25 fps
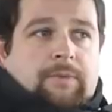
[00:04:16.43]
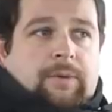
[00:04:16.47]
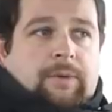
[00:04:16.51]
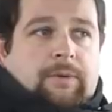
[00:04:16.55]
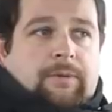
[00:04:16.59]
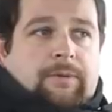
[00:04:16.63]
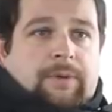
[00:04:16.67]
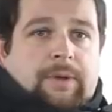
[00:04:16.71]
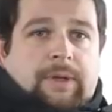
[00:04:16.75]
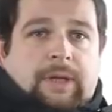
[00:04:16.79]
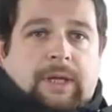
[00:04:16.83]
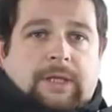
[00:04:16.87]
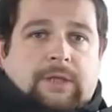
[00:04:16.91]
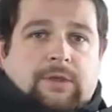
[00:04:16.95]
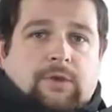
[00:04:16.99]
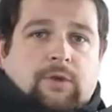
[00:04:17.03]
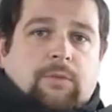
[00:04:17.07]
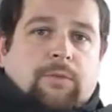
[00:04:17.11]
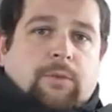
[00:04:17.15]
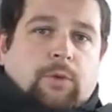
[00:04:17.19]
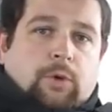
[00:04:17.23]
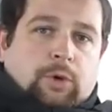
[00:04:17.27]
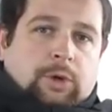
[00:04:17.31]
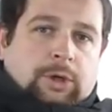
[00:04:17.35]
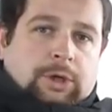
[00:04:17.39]
в
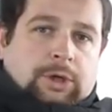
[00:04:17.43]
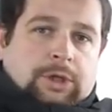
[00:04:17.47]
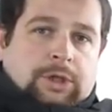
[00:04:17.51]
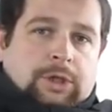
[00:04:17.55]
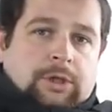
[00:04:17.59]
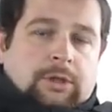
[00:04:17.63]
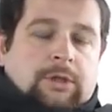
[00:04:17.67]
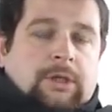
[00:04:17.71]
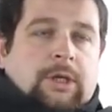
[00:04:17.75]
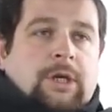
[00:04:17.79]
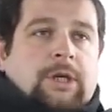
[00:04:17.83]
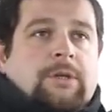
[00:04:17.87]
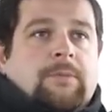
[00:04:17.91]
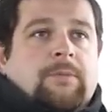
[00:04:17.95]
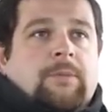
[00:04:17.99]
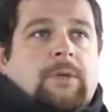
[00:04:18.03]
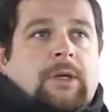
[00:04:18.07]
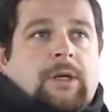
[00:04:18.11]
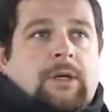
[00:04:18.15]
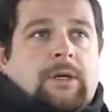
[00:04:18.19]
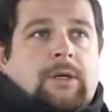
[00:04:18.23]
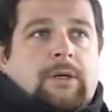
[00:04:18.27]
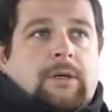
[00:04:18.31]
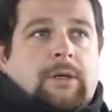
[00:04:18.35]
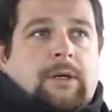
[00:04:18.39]
финансовом проигрыше, скажем
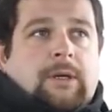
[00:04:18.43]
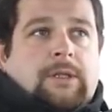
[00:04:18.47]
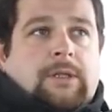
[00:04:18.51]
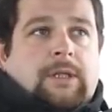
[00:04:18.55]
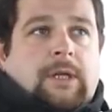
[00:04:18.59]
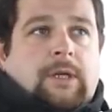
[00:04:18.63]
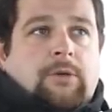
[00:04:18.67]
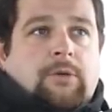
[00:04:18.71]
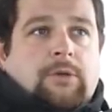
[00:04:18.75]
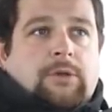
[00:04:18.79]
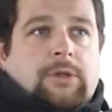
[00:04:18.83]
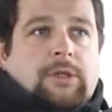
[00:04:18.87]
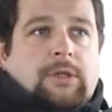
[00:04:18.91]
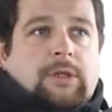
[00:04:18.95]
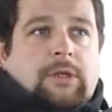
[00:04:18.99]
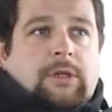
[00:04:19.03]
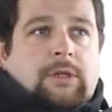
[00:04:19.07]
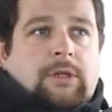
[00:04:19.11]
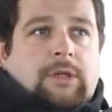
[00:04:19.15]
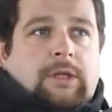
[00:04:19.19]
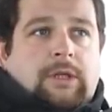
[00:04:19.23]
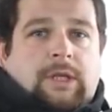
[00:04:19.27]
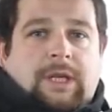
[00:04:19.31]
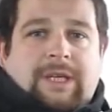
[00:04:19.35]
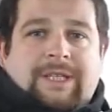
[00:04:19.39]
так, остается
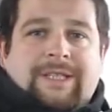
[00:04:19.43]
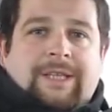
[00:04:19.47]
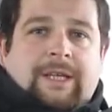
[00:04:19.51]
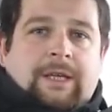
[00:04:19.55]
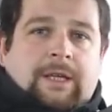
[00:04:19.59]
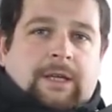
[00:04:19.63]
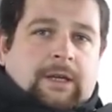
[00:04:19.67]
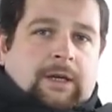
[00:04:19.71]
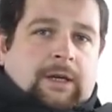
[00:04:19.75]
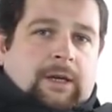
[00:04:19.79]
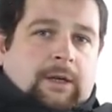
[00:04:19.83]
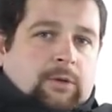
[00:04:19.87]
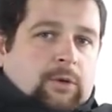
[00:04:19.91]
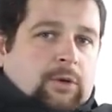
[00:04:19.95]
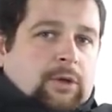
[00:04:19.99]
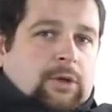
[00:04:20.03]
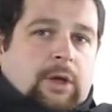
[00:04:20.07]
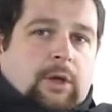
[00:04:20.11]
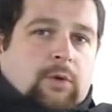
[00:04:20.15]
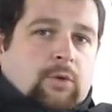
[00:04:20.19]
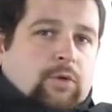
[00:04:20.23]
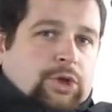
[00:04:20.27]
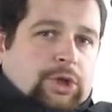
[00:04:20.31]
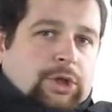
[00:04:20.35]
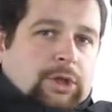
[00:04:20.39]
не та сторона, которая
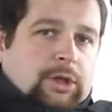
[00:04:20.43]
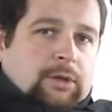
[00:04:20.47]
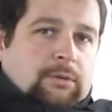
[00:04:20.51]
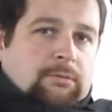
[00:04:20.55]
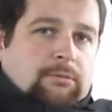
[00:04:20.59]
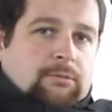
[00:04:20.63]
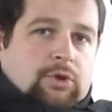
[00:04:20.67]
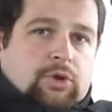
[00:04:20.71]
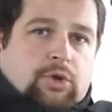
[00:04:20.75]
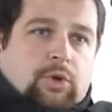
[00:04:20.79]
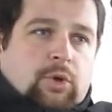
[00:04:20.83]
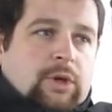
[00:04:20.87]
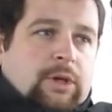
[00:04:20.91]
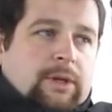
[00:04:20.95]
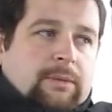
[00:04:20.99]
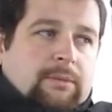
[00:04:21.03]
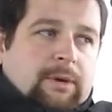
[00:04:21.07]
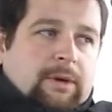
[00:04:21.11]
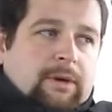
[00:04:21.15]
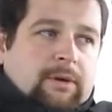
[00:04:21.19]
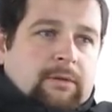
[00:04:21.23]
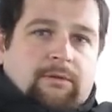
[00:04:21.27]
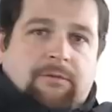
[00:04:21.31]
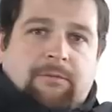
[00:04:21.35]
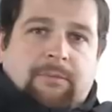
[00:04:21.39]
нарушила
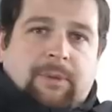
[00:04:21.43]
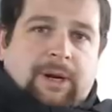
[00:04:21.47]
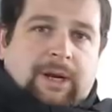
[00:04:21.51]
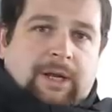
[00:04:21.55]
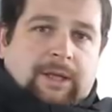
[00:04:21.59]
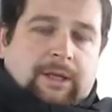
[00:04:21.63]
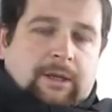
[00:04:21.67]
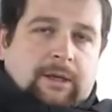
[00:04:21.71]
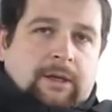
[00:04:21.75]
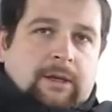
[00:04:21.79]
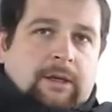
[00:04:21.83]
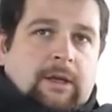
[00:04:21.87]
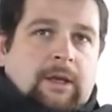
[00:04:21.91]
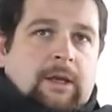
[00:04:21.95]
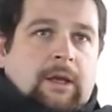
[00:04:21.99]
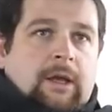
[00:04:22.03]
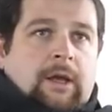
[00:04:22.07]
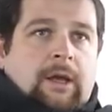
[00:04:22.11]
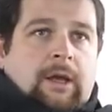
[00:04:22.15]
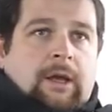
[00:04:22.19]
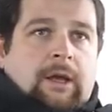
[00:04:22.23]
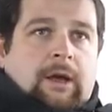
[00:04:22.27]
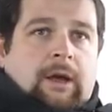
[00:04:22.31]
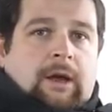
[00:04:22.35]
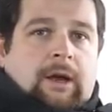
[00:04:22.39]
что-либо в браке,
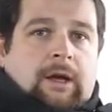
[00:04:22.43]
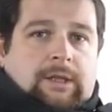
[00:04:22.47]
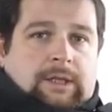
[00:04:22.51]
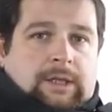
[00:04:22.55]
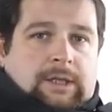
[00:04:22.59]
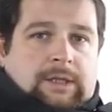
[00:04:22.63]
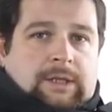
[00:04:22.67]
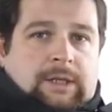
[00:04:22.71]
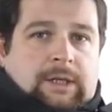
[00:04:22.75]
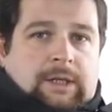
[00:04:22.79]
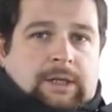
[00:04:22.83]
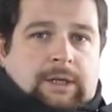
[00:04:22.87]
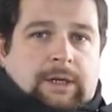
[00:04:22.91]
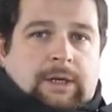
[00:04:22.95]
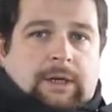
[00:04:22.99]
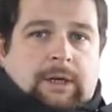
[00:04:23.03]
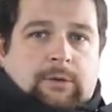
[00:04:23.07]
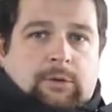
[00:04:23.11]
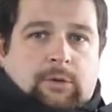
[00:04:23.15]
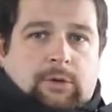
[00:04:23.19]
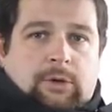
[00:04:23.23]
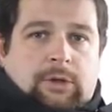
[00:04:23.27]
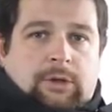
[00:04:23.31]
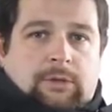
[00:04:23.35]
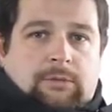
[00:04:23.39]
а та сторона,
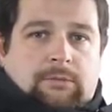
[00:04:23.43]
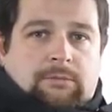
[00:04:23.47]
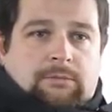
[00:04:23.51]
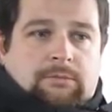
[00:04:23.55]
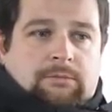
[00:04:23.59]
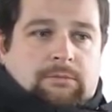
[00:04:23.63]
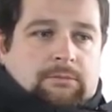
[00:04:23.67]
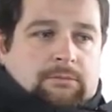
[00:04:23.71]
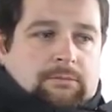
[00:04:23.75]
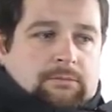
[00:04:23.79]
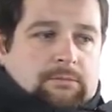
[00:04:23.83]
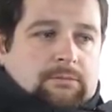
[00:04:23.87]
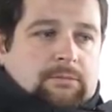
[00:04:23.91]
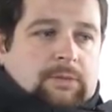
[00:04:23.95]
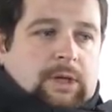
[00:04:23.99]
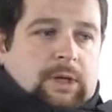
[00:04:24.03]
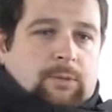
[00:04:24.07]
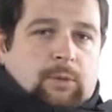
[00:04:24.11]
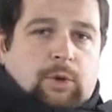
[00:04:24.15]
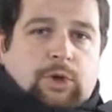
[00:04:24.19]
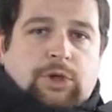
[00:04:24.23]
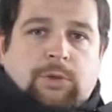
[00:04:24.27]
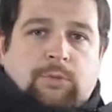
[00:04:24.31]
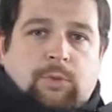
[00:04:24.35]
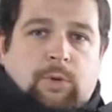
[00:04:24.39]
которая
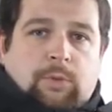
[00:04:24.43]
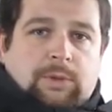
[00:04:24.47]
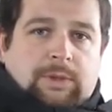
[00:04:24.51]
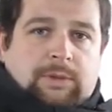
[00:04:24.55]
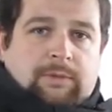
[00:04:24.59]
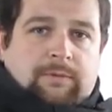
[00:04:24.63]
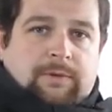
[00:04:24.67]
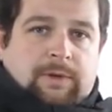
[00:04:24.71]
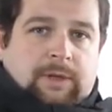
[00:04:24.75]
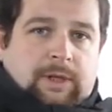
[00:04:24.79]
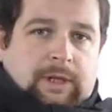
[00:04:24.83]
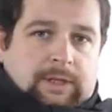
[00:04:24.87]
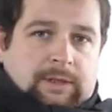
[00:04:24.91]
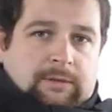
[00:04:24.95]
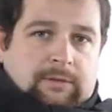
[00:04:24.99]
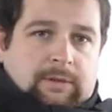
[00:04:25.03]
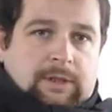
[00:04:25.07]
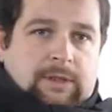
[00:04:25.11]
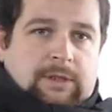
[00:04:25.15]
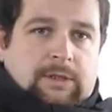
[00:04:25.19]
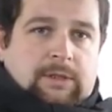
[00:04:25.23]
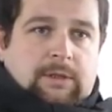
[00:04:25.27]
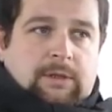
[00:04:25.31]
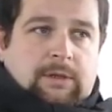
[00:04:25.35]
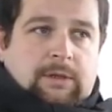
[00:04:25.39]
наибольшим образом
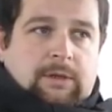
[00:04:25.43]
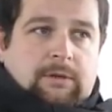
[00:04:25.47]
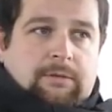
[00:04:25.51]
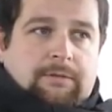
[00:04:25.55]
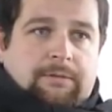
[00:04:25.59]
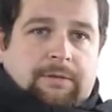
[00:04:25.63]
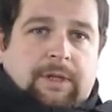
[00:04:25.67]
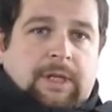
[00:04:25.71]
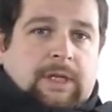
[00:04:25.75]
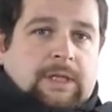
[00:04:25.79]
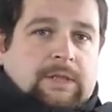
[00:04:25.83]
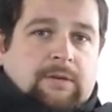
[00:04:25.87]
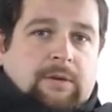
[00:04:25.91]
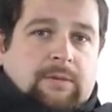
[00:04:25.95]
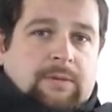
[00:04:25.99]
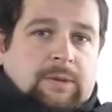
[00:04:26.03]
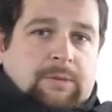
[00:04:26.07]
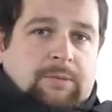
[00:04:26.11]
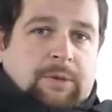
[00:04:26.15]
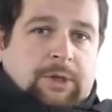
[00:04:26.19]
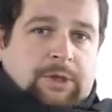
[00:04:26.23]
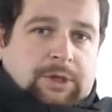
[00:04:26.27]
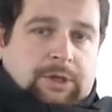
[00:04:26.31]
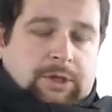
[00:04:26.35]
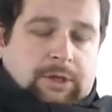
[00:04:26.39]
вкладывалась э, в финансовое
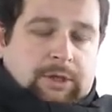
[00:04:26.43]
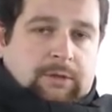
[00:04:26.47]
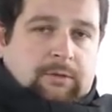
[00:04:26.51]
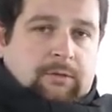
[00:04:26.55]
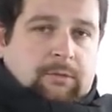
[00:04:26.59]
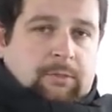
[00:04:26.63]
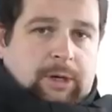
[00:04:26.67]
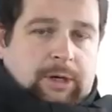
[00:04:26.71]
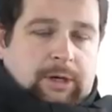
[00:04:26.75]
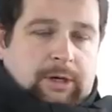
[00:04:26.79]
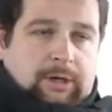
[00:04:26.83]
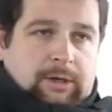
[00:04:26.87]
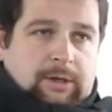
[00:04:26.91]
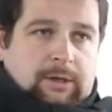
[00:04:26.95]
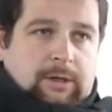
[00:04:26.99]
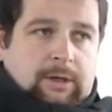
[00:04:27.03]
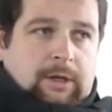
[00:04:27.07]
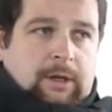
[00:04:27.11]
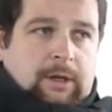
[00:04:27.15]
обеспечение этого брака.